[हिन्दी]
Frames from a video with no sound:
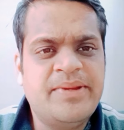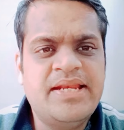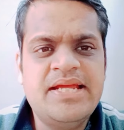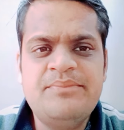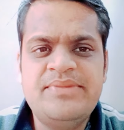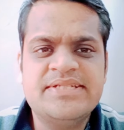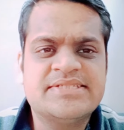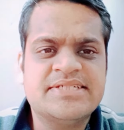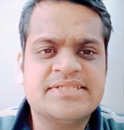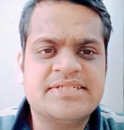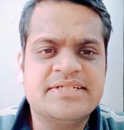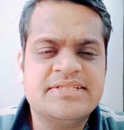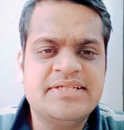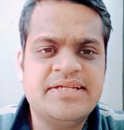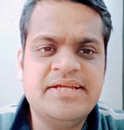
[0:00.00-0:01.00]
पहले हम डिस्कस
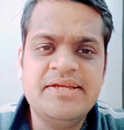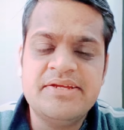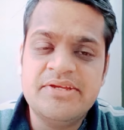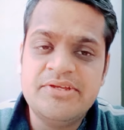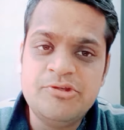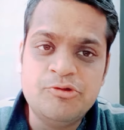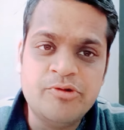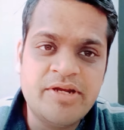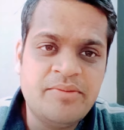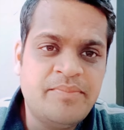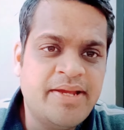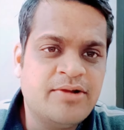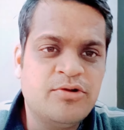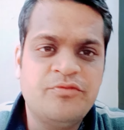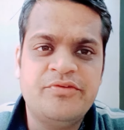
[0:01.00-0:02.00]
करते हैं यूनियन
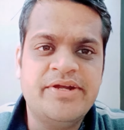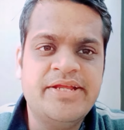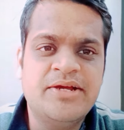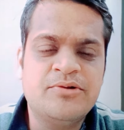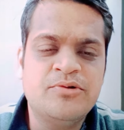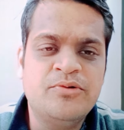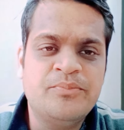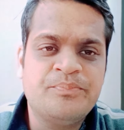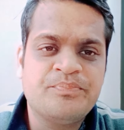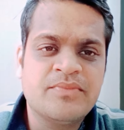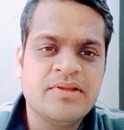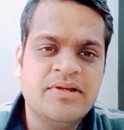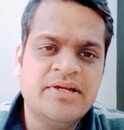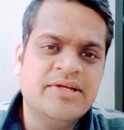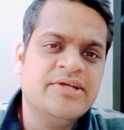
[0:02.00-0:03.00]
बैंक ऑफ इंडिया को
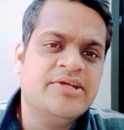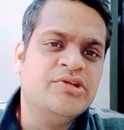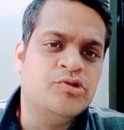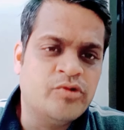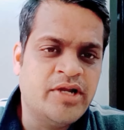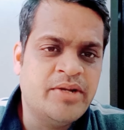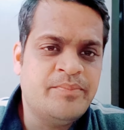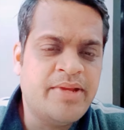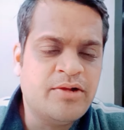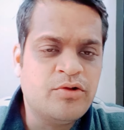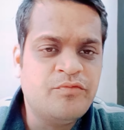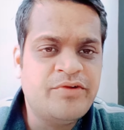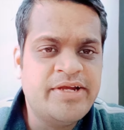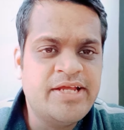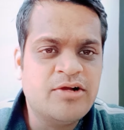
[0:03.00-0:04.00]
यूनियन बैंक
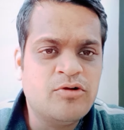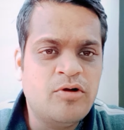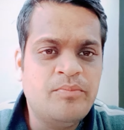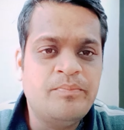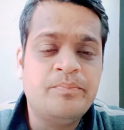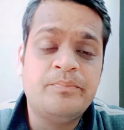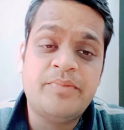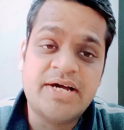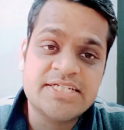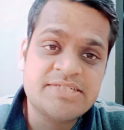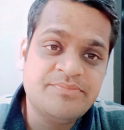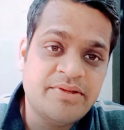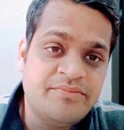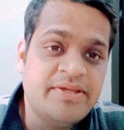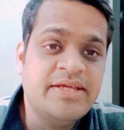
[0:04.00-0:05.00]
ऑफ इंडिया को हम
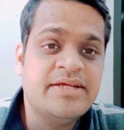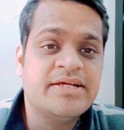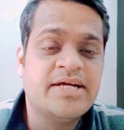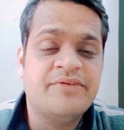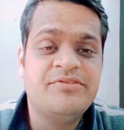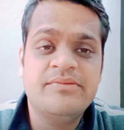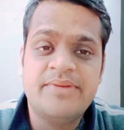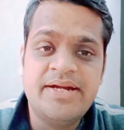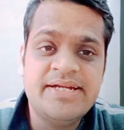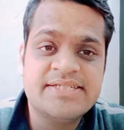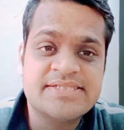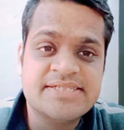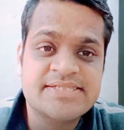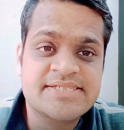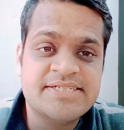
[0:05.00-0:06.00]
पास्ट में भी काफ़ी बार
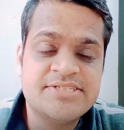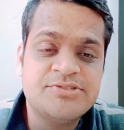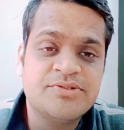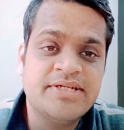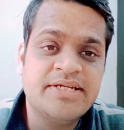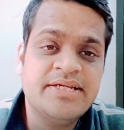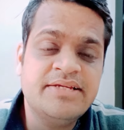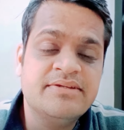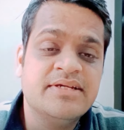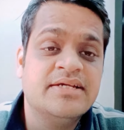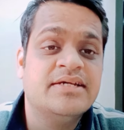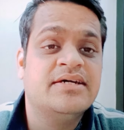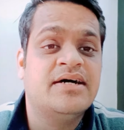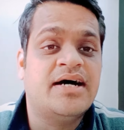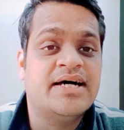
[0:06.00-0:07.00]
डिस्कस कर चुके हैं
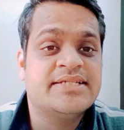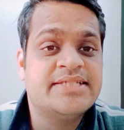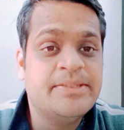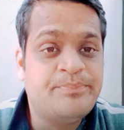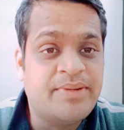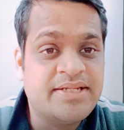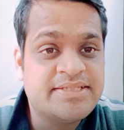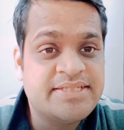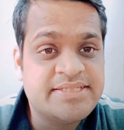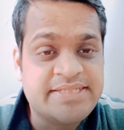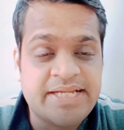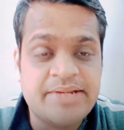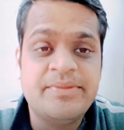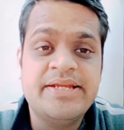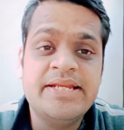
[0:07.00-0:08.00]
आज से पाँच से
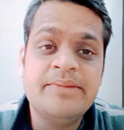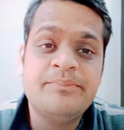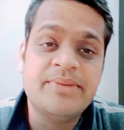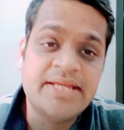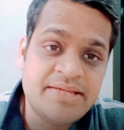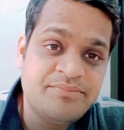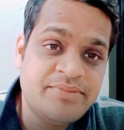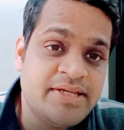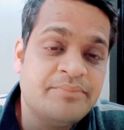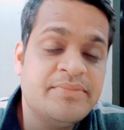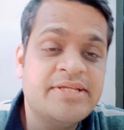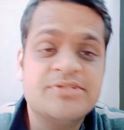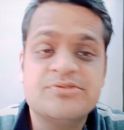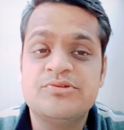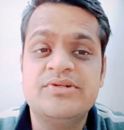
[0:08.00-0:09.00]
छः महीने पहले भी
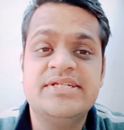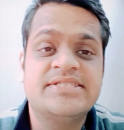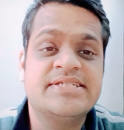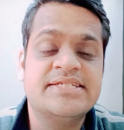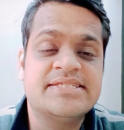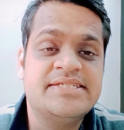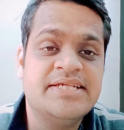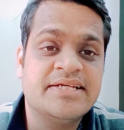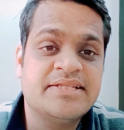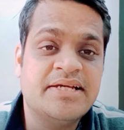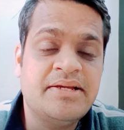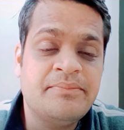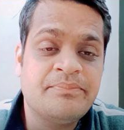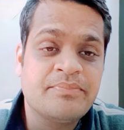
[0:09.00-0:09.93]
हमने इसको डिस्कस किया था